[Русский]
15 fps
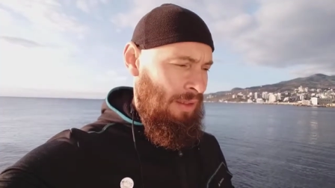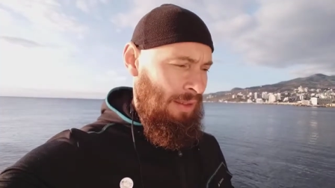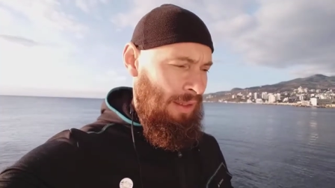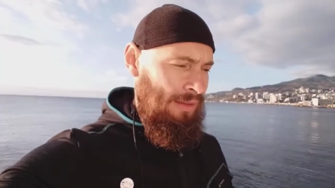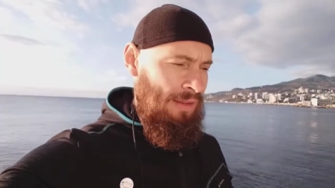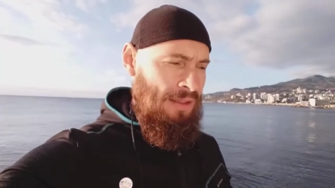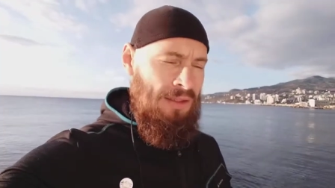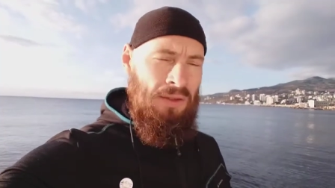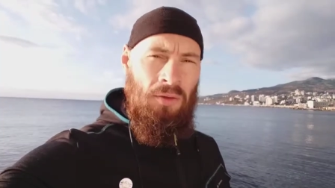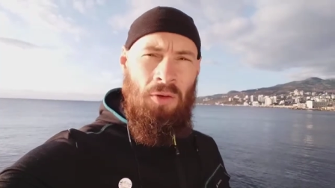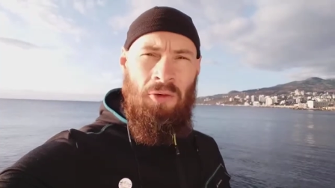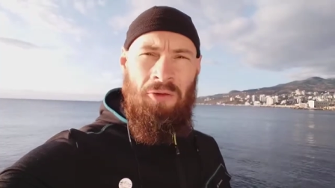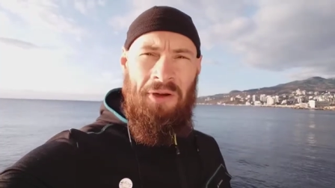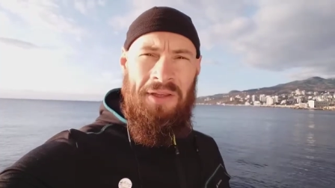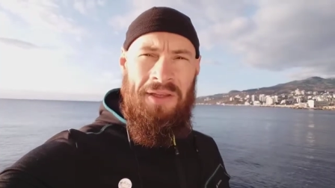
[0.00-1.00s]
Радость
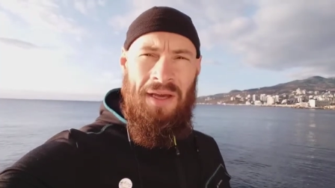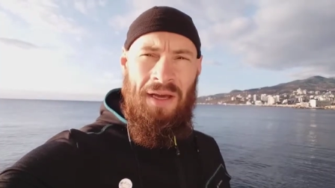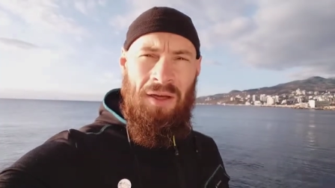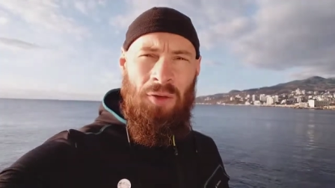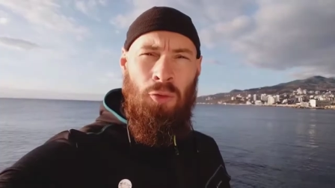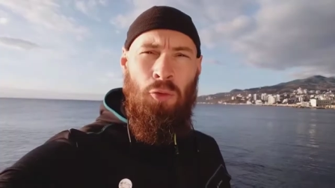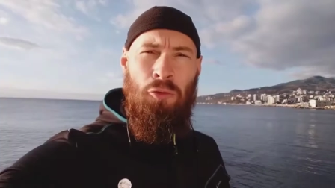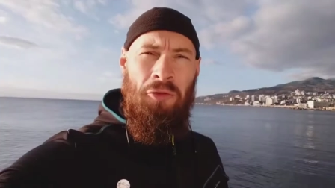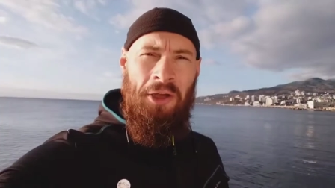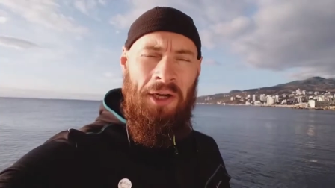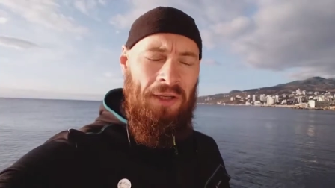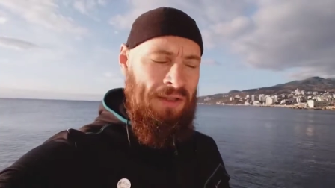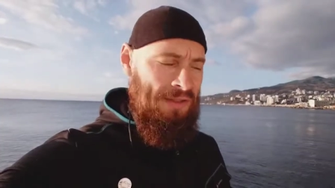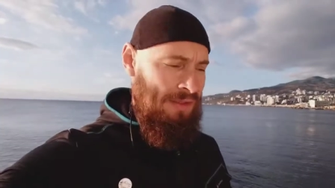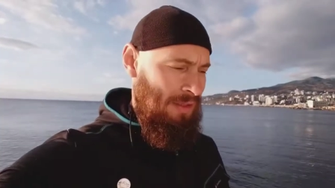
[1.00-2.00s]
нового дня,
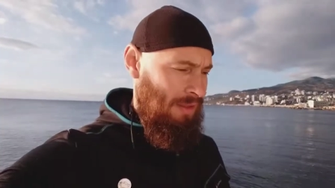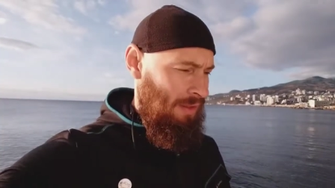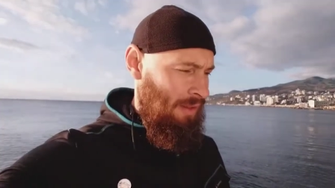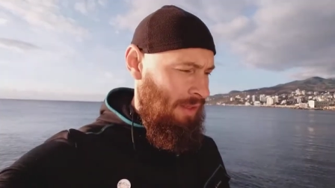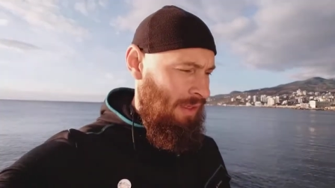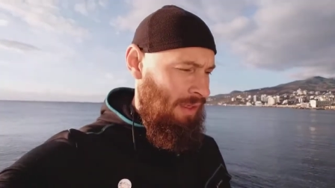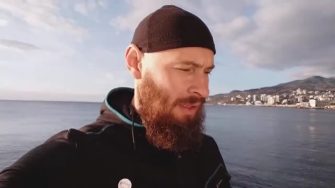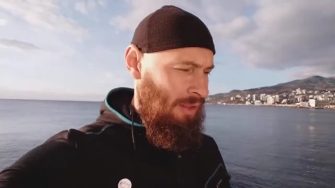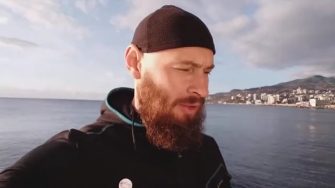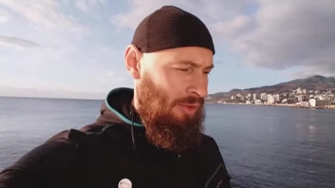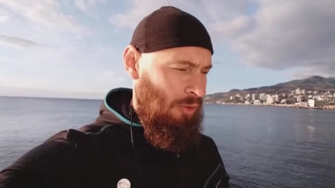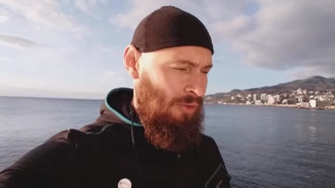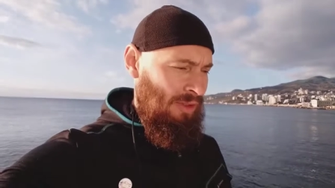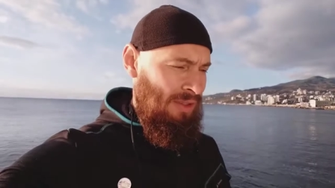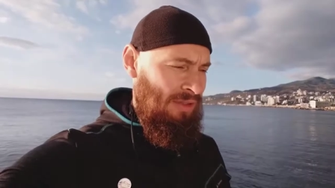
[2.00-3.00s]
уверенность.
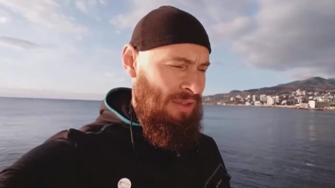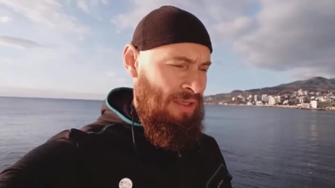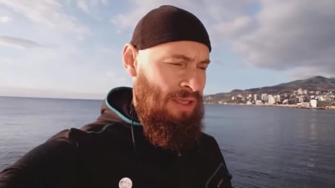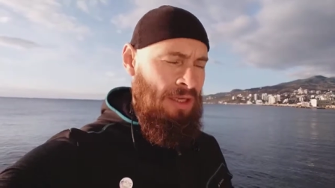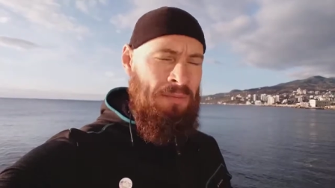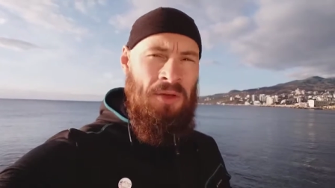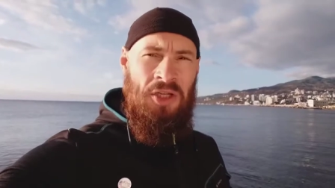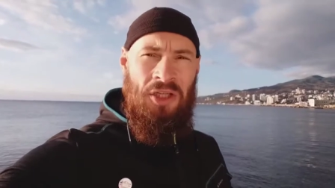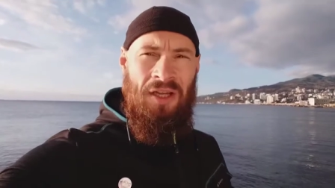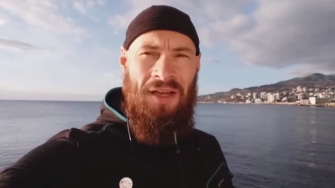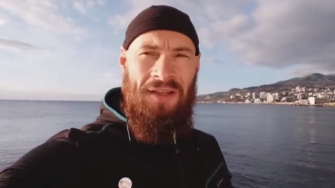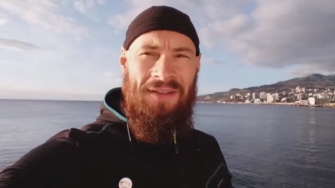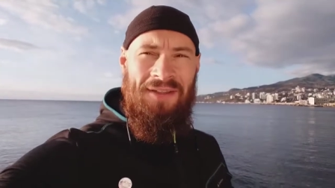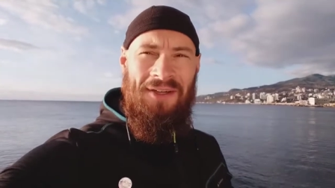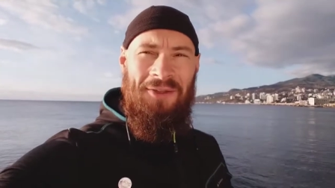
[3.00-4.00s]
Солнце встретить
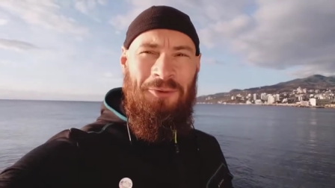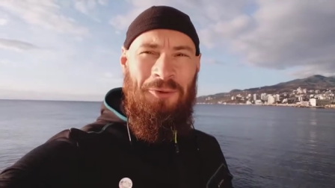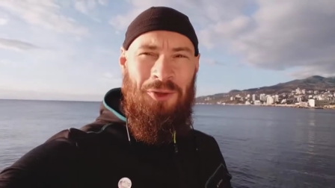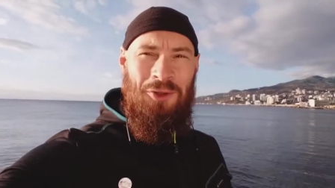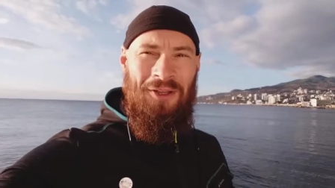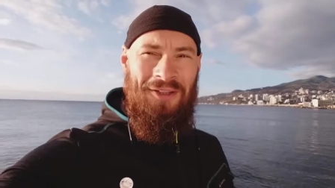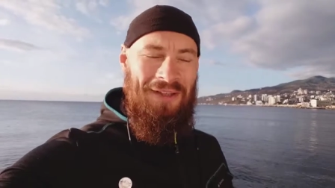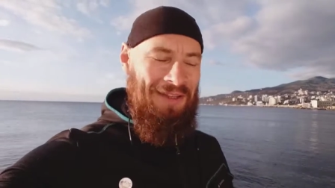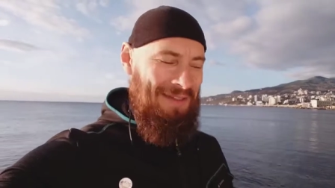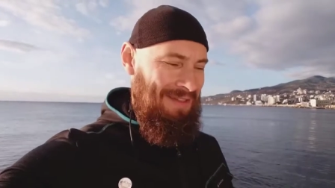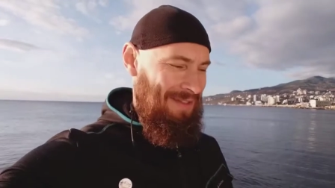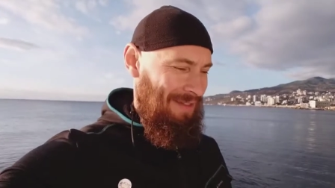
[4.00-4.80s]
мечтай, радушно ты.